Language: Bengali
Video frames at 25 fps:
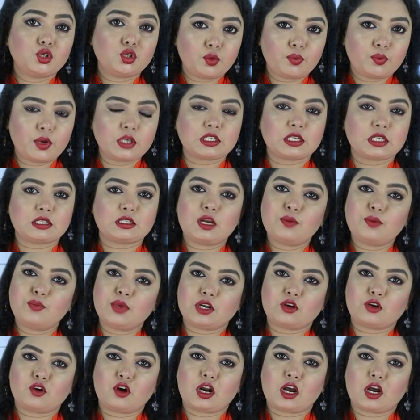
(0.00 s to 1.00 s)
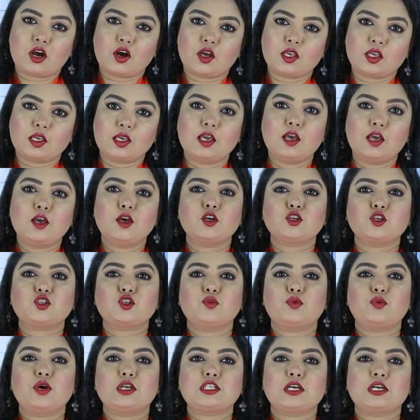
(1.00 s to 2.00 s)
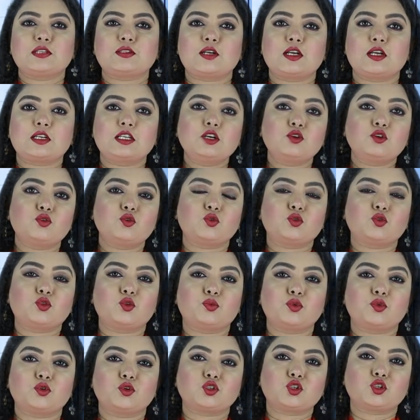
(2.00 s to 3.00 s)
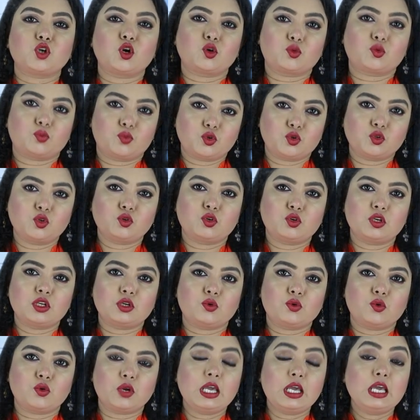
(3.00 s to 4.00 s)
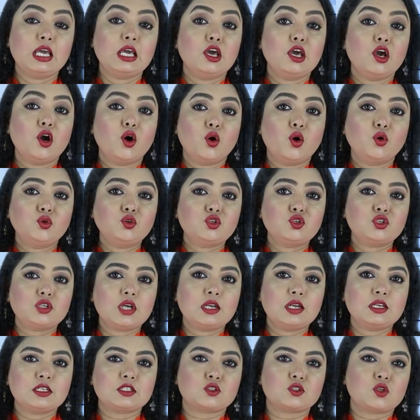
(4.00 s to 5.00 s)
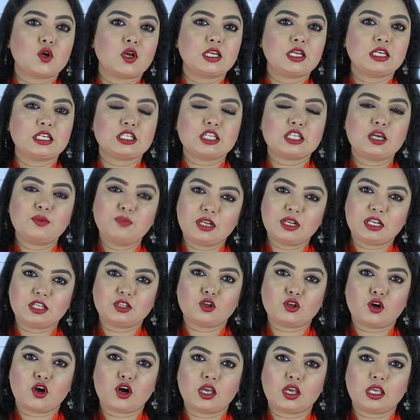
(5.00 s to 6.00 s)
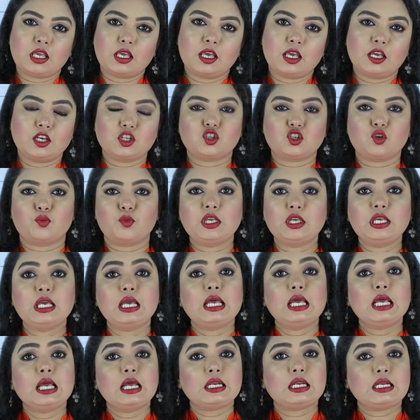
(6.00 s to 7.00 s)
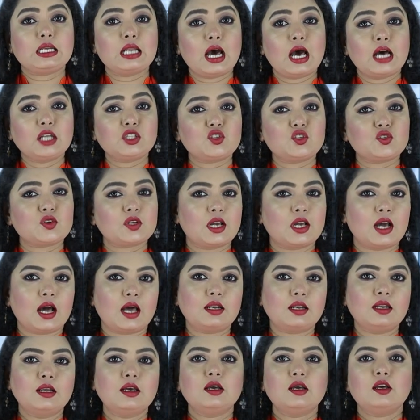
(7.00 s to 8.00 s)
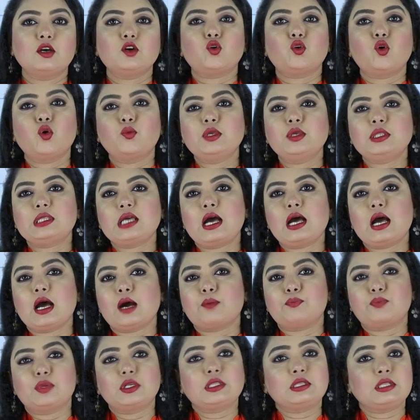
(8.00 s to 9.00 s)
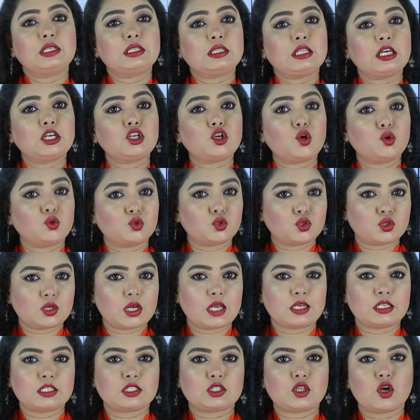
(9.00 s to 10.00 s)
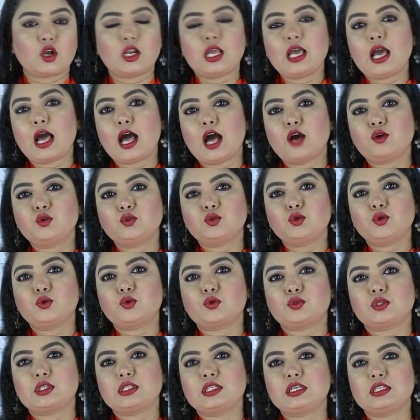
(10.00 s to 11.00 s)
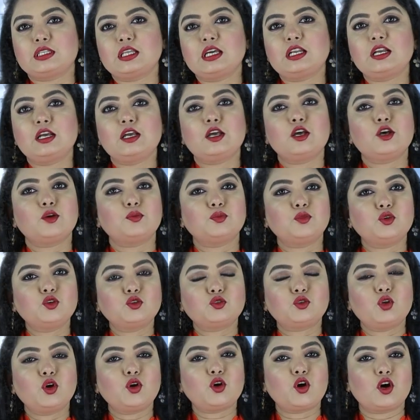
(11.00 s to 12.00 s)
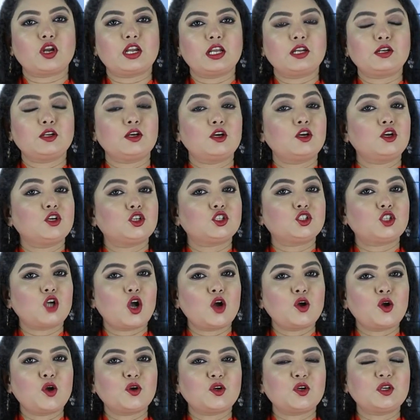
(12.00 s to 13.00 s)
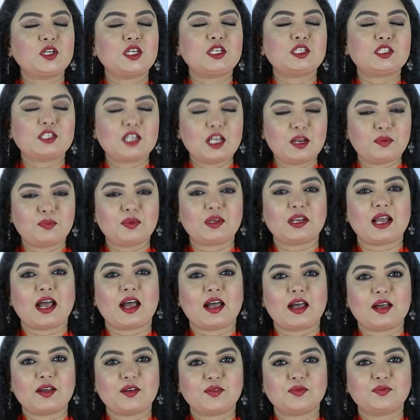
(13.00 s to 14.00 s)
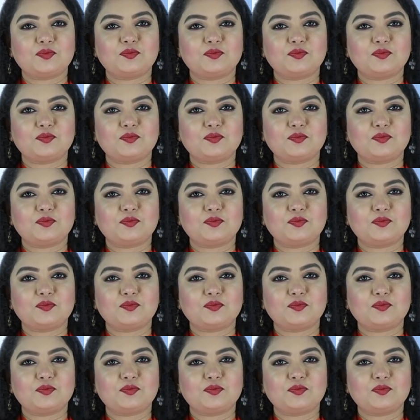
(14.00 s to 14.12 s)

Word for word: শোভাযাত্রা বের করা হয় শোভাযাত্রাটি গুরুত্বপূর্ণ সড়ক প্রদক্ষিণ করে অনুষ্ঠান স্থলে এসে মিলিত হয় এ সময় নাচ গান কবিতা আবৃত্তিতে অনুষ্ঠান স্থলে আগত অতিথিদের মুগ্ধ করেন সংগঠনের শিল্পীরা